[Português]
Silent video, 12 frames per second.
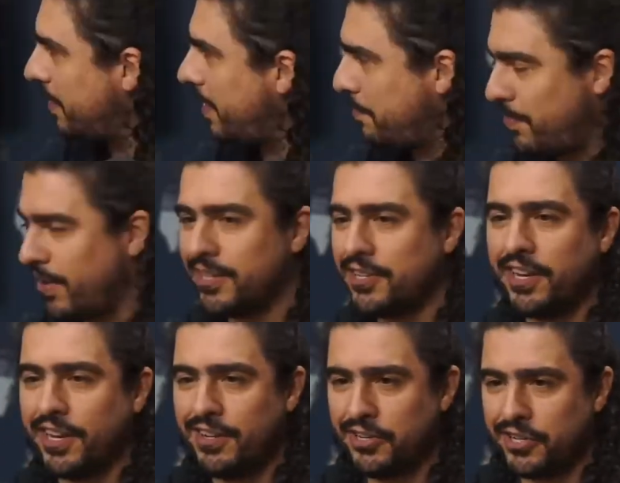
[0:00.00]
na parte de
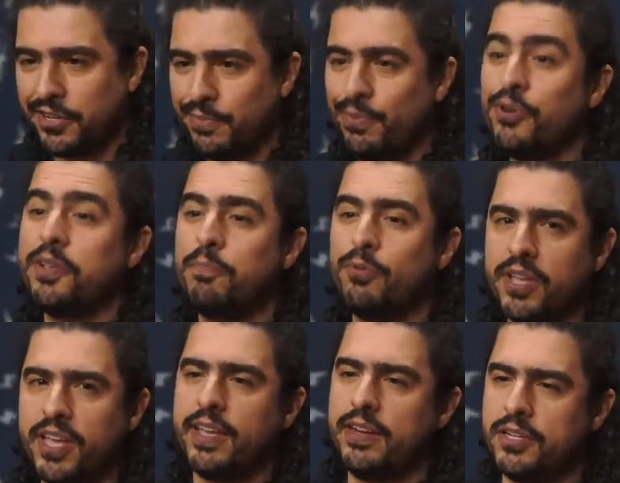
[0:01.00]
religião, por, por
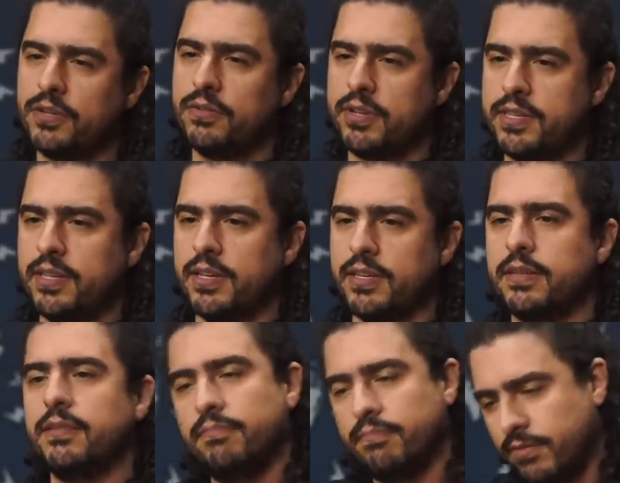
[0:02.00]
que religião na é ciência?
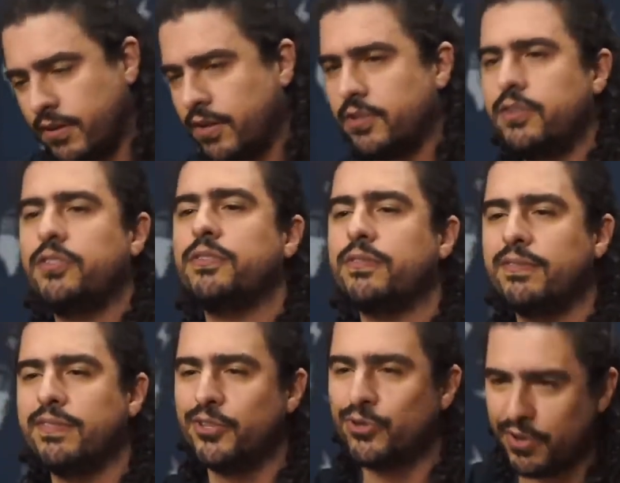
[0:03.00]
Por causa disso.
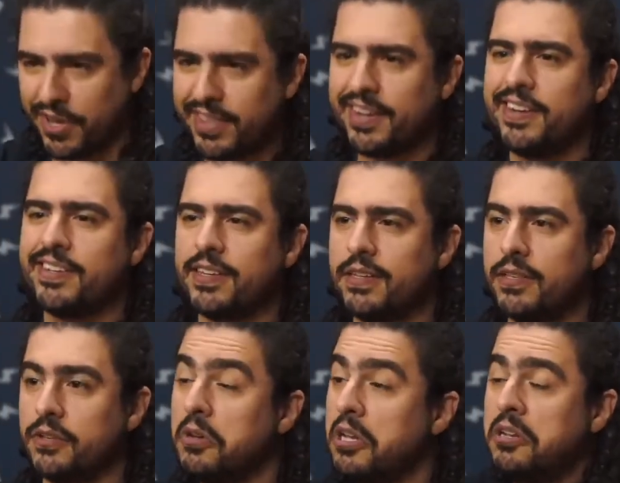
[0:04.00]
Isso entra nessa
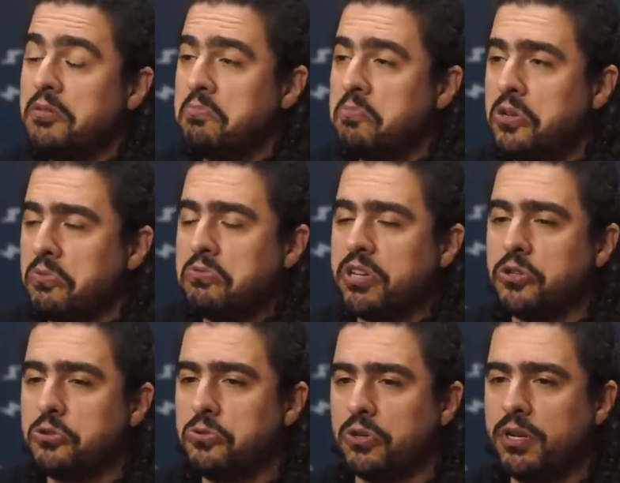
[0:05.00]
questão. Você não
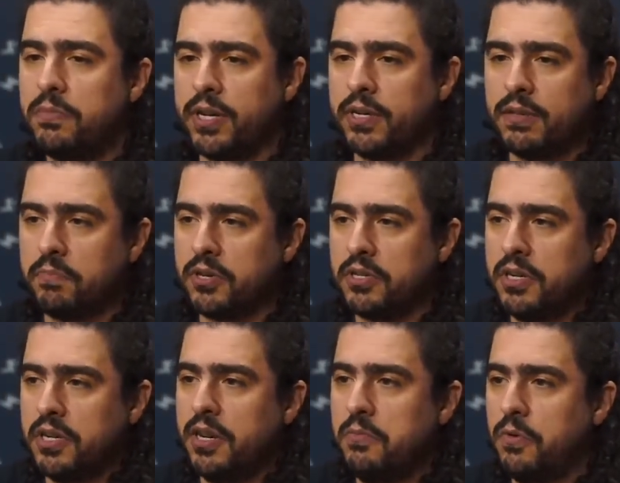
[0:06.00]
questiona mais. A partir
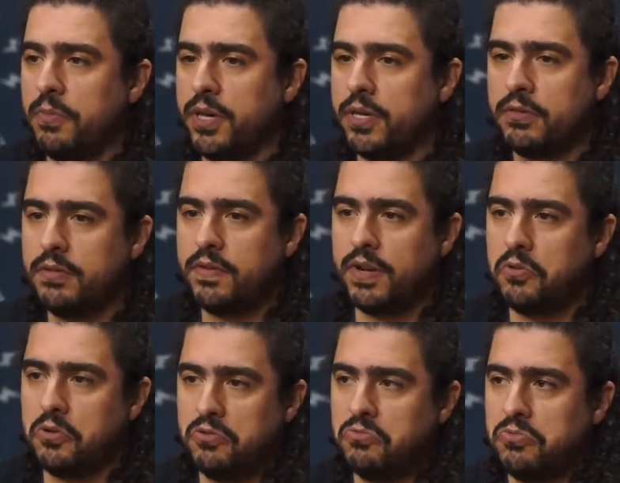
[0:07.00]
daquele momento, você fala,
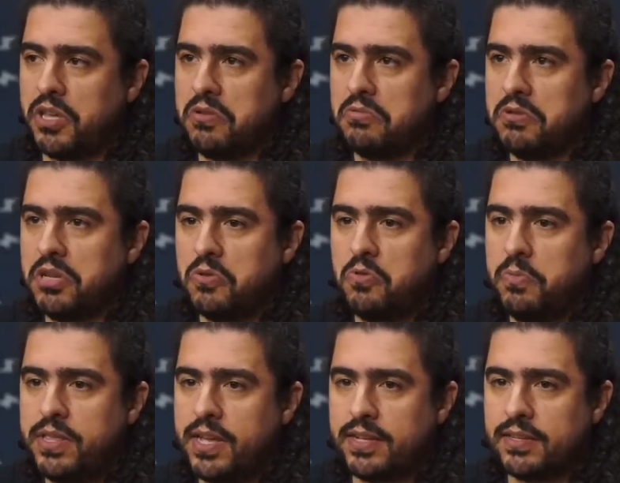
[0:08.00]
ó, não tenho o que
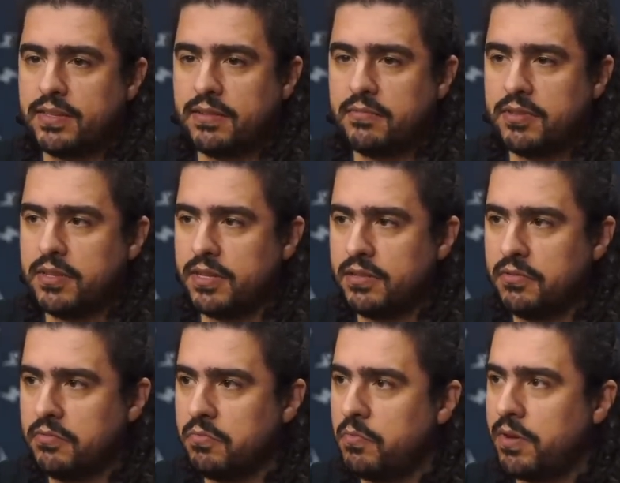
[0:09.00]
argumentar. Você está
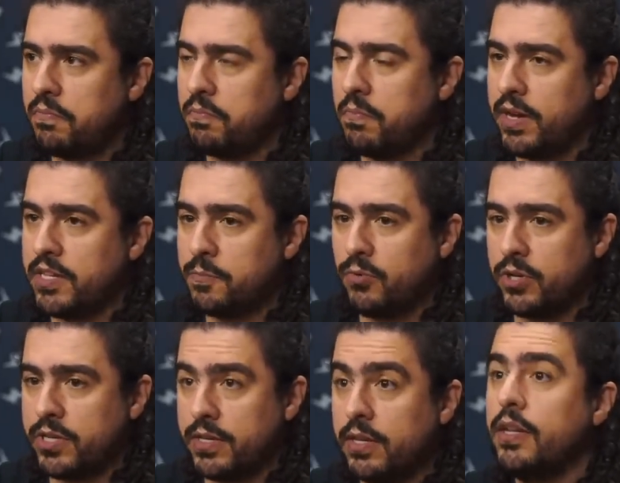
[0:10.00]
dando uma, uma
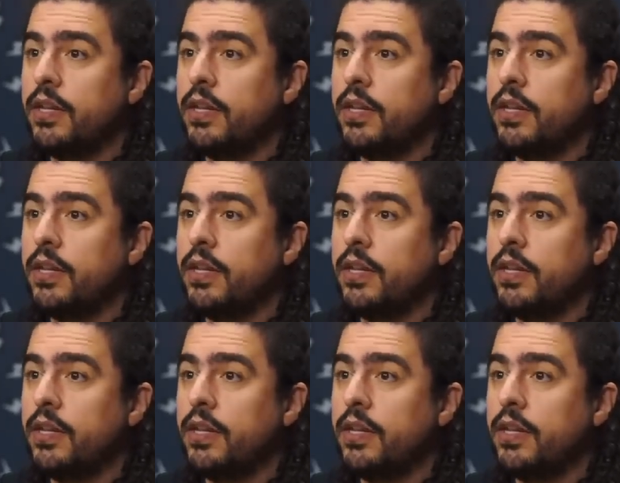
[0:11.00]
resposta